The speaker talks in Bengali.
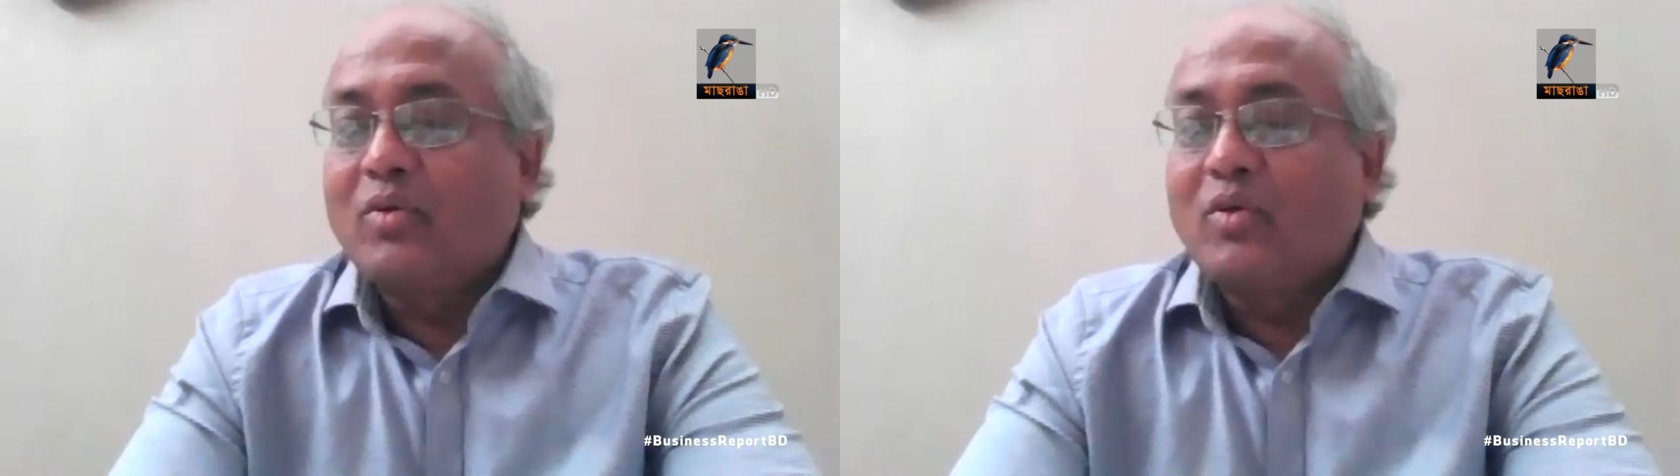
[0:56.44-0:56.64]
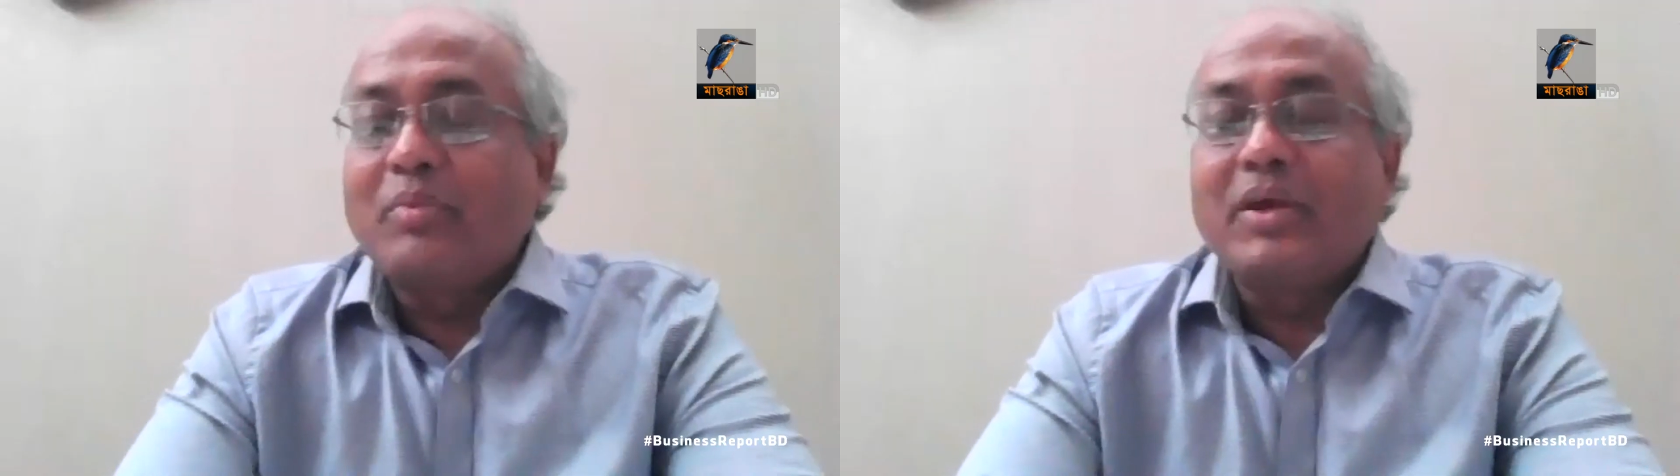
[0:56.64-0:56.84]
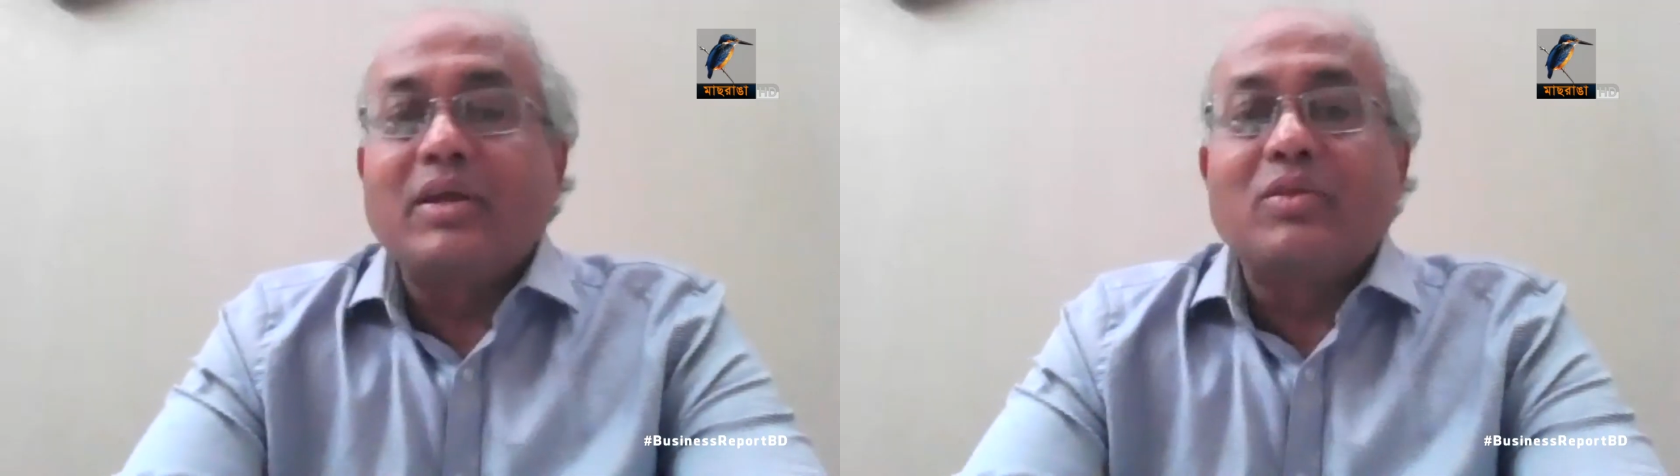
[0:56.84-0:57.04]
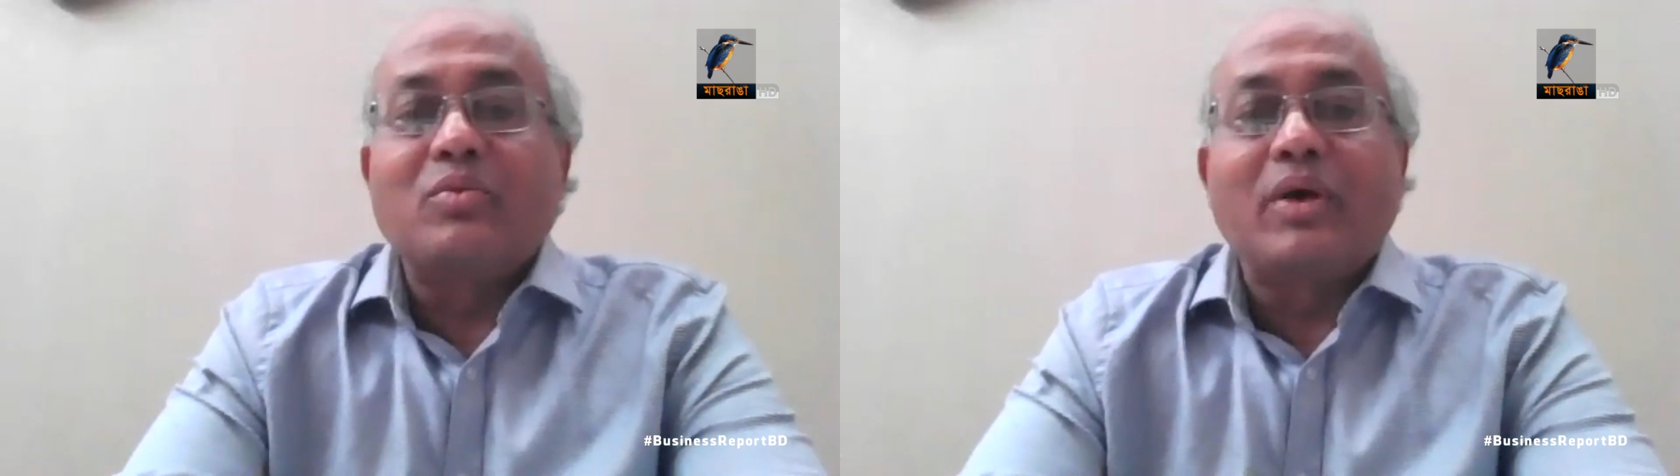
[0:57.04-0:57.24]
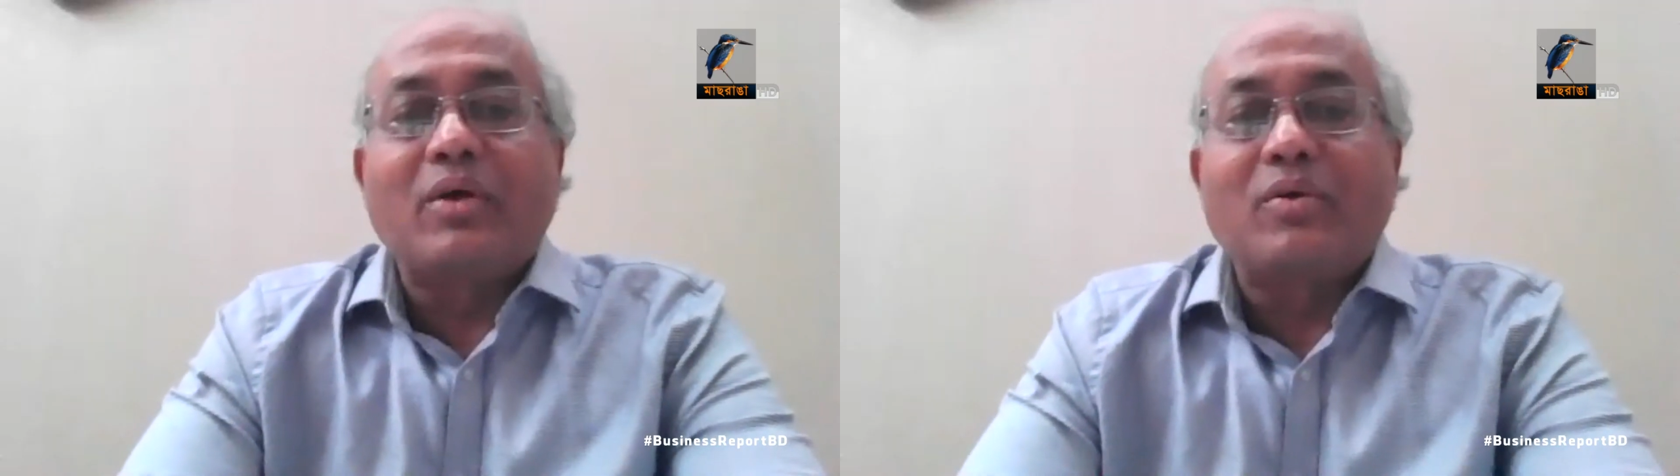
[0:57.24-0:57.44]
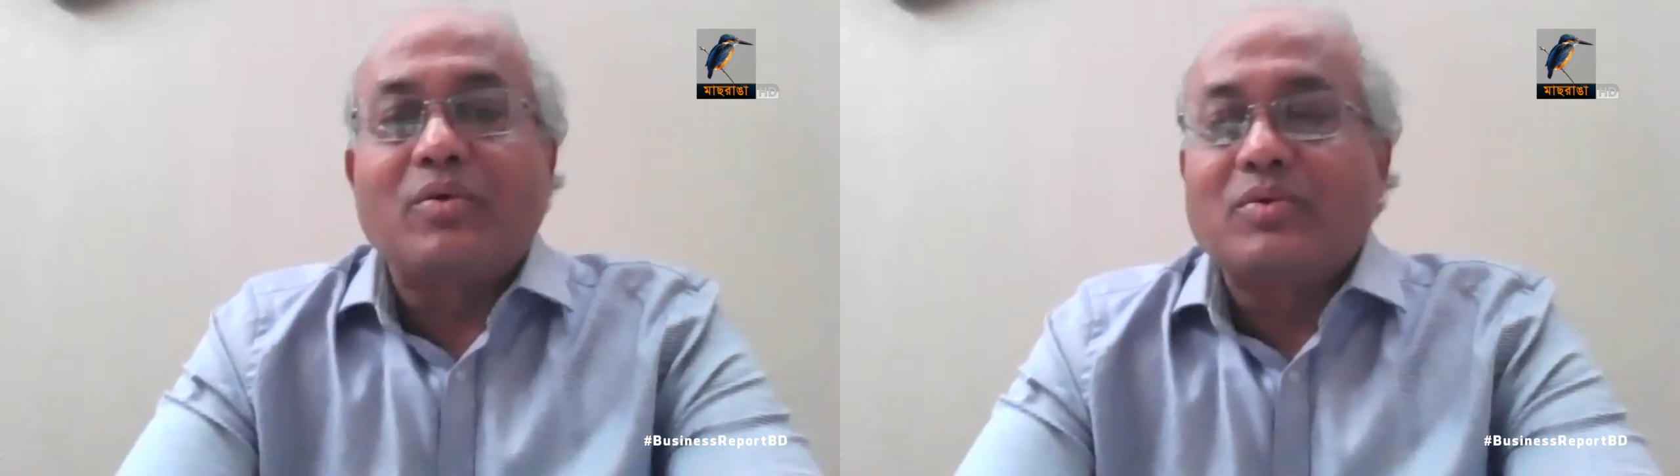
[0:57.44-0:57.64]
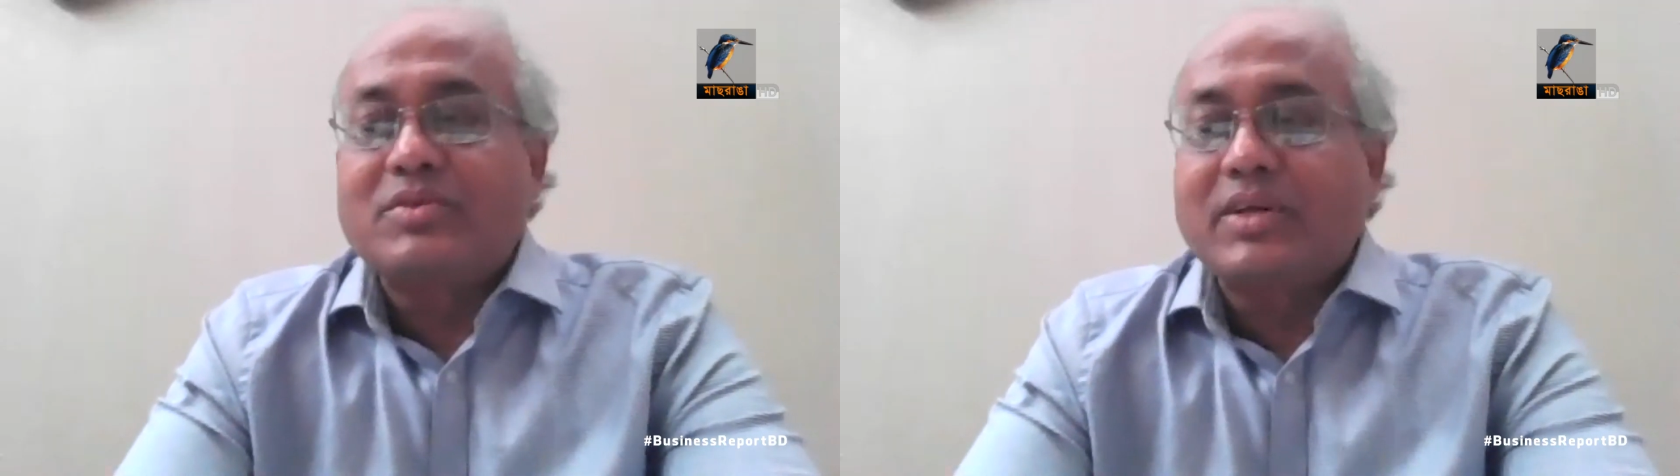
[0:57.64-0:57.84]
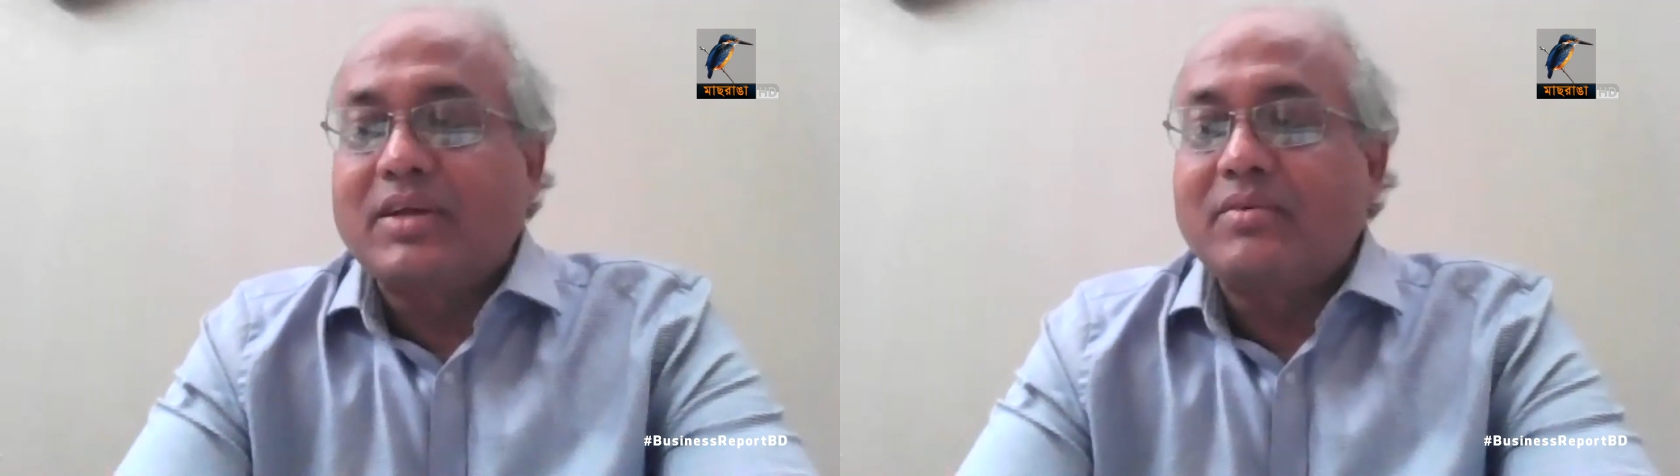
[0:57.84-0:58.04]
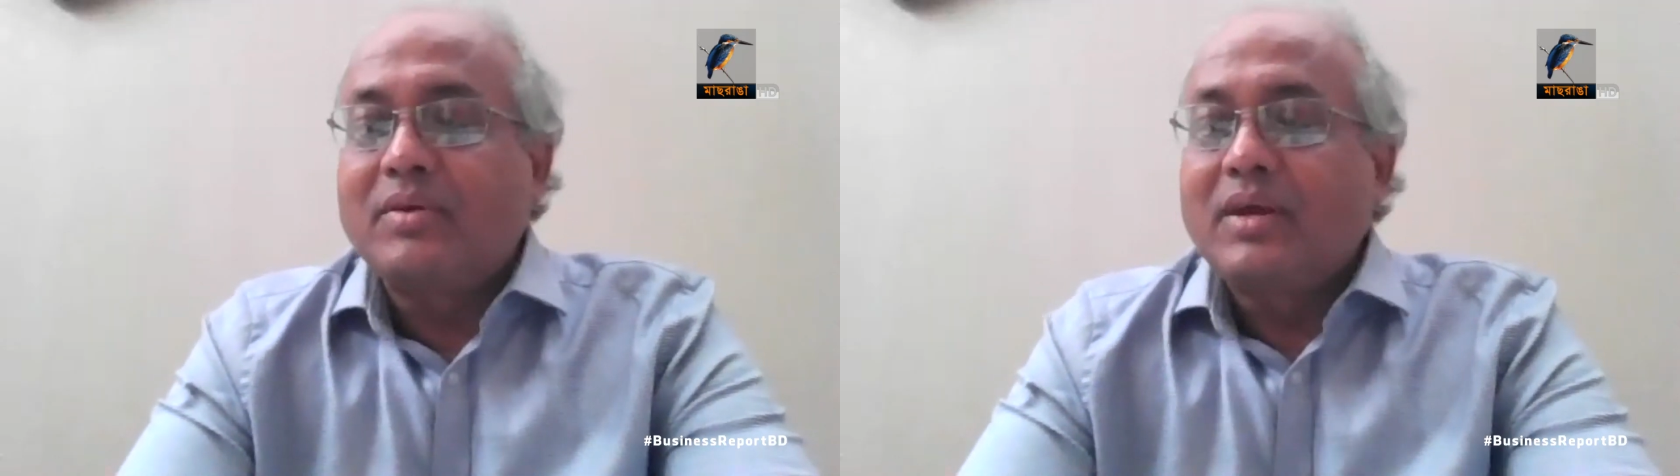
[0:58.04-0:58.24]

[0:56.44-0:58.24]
ইকোনমি কিন্তু এখনো সেই